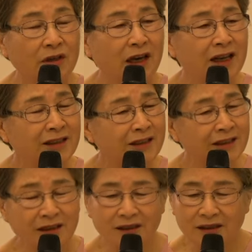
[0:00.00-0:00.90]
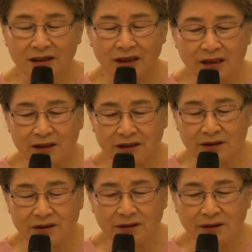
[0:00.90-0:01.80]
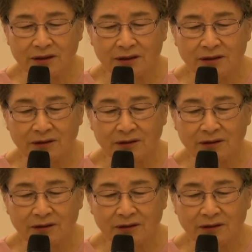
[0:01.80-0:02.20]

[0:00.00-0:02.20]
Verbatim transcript: 하늘에 가는 건 아니거든요.